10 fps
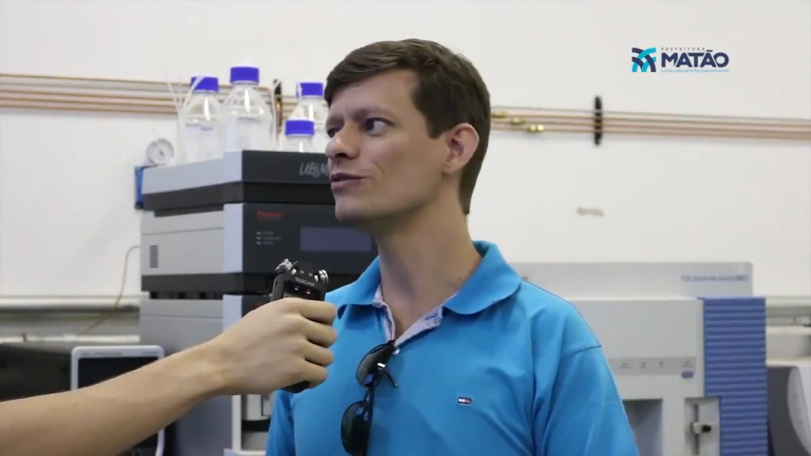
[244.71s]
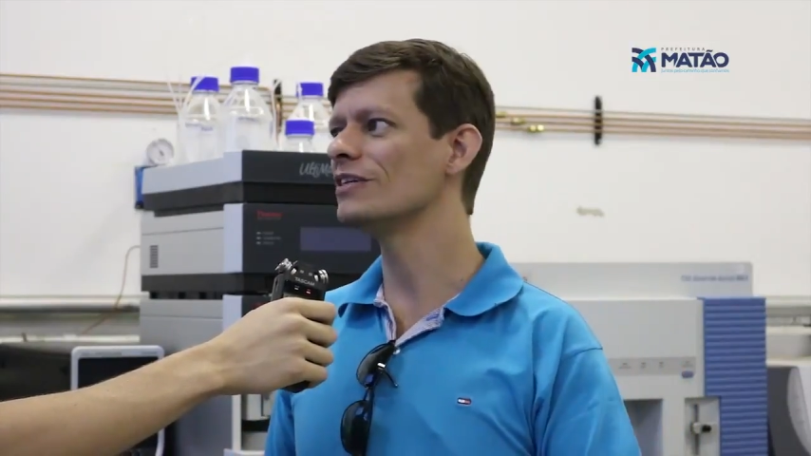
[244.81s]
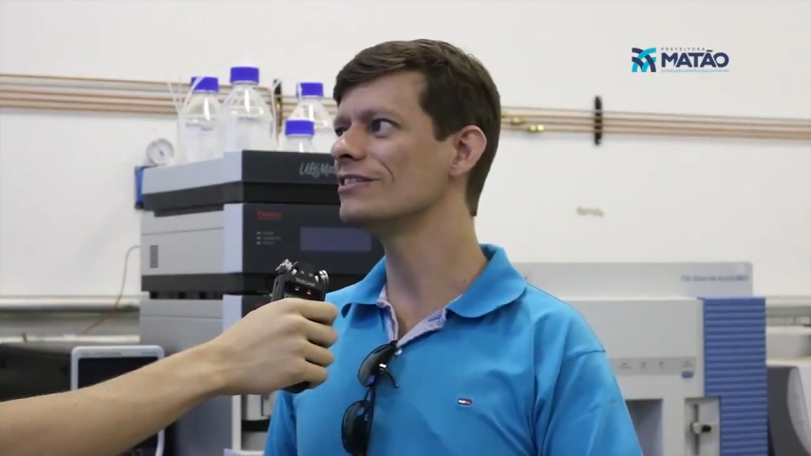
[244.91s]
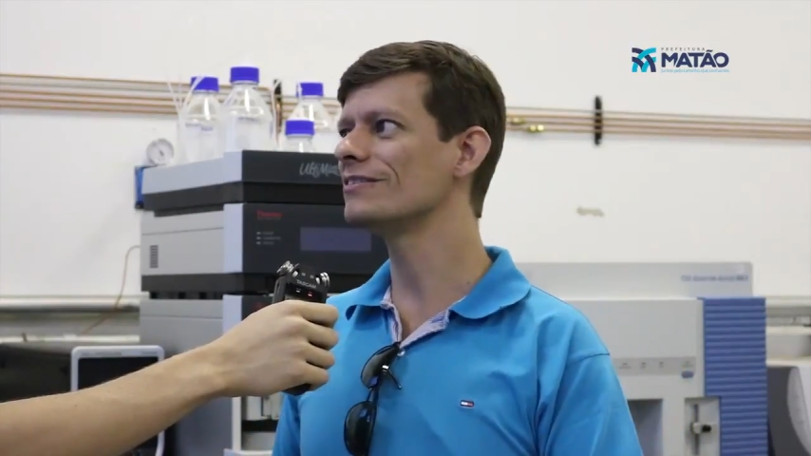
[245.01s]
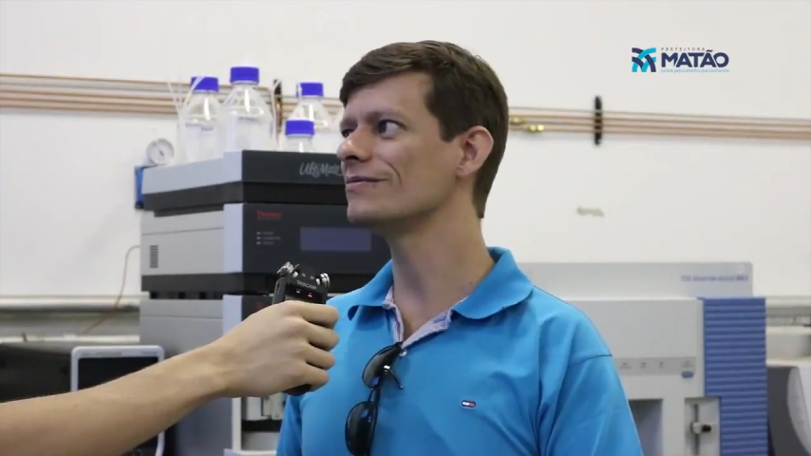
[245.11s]
às
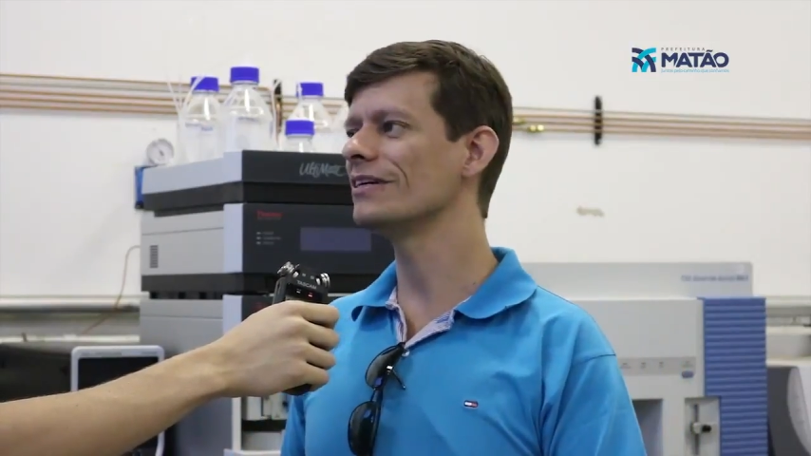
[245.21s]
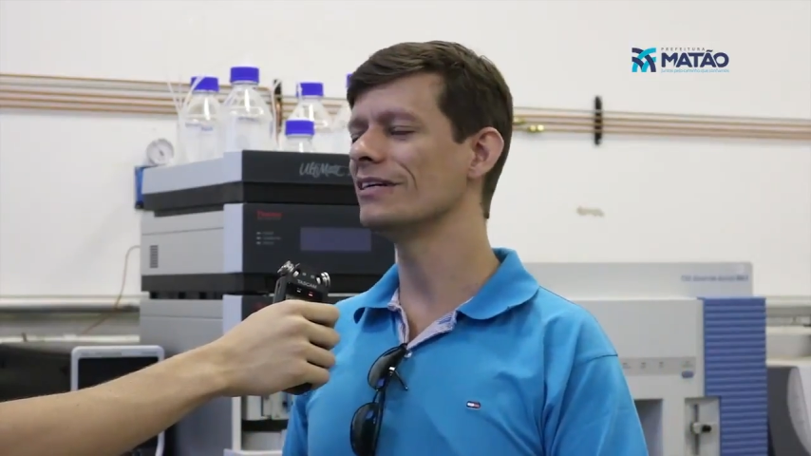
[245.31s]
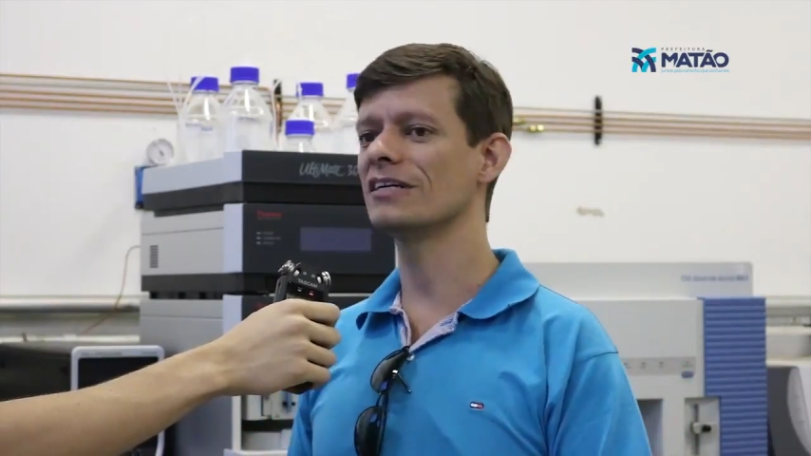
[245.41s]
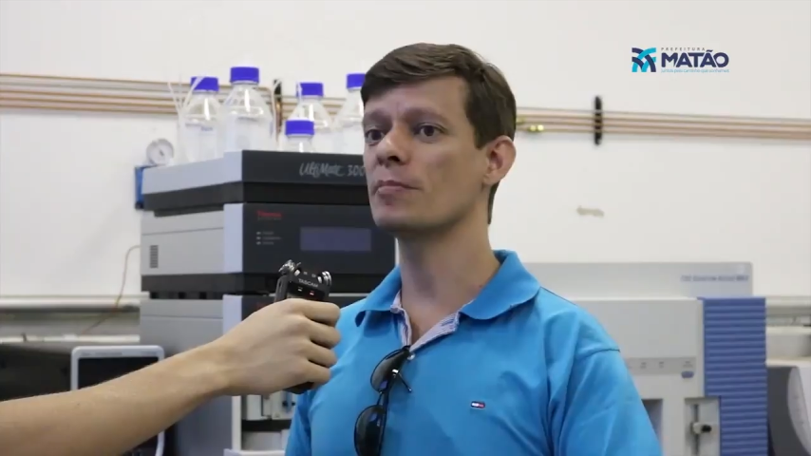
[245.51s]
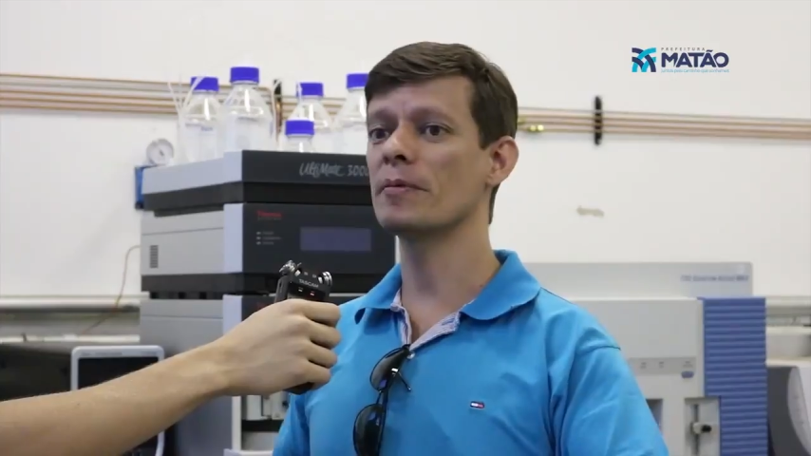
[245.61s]
vezes
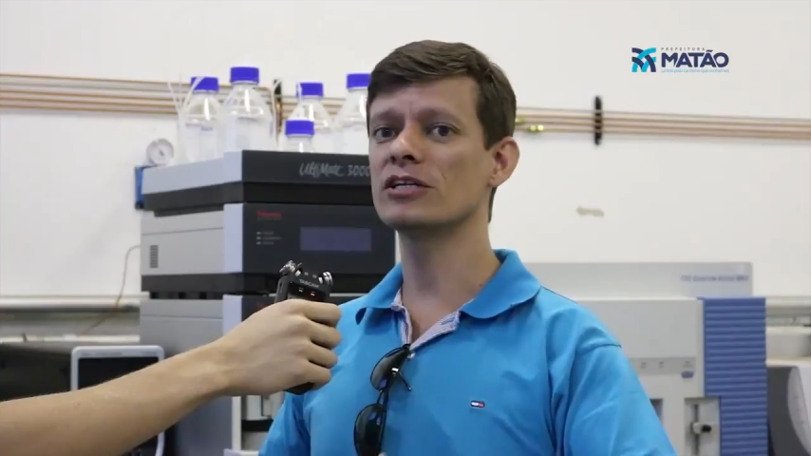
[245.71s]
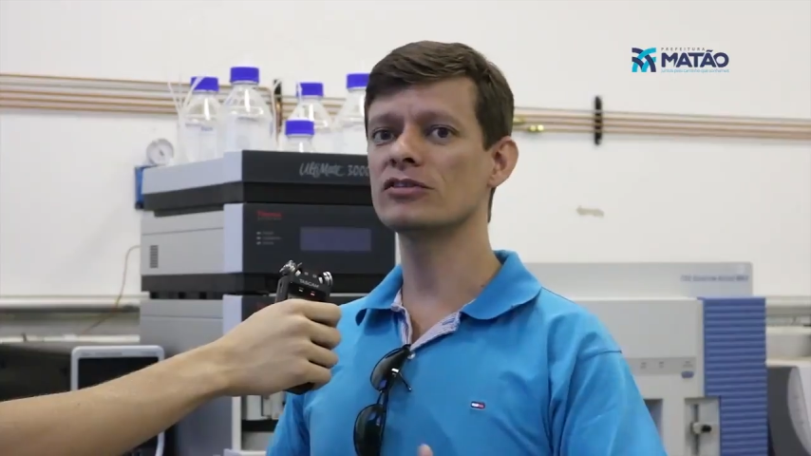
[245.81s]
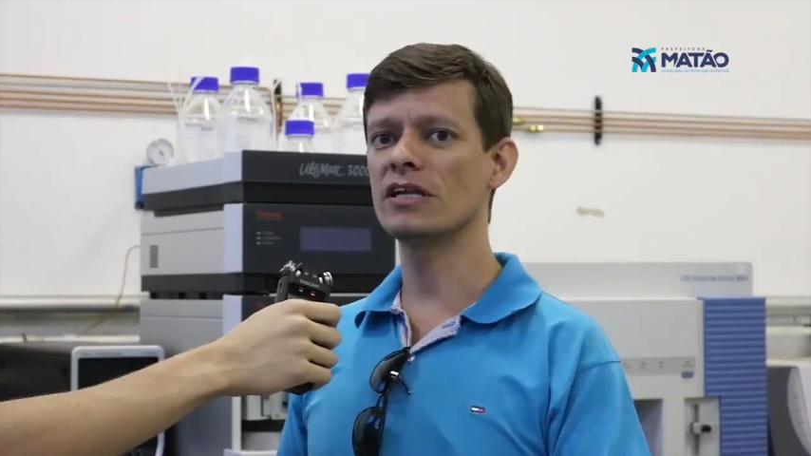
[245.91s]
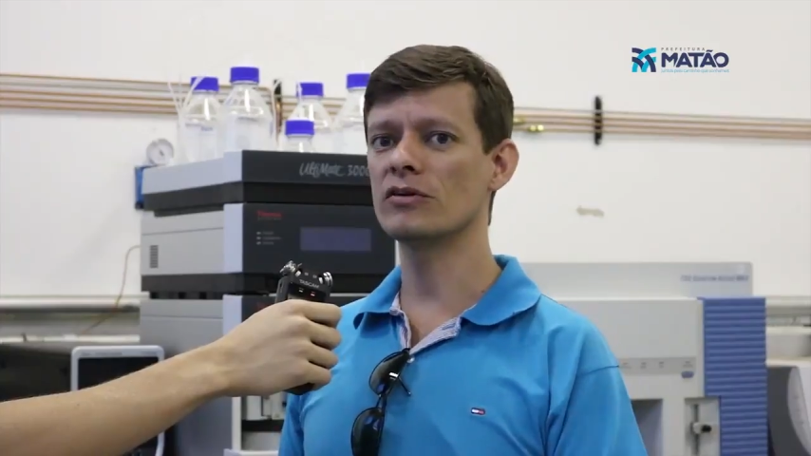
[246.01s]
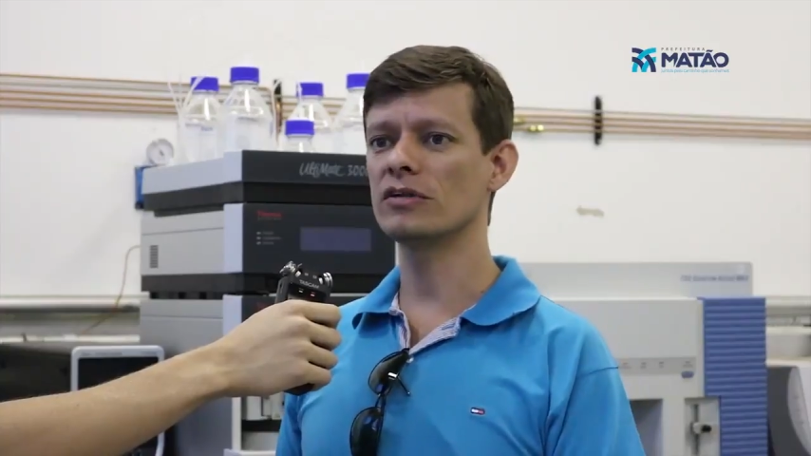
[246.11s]
equipamentos da,